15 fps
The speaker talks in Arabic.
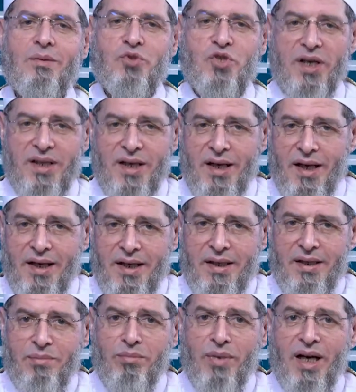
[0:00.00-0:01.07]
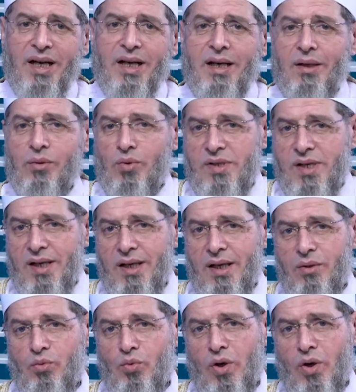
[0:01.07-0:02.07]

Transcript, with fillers: سيدي الأكارم أهلا وسهلا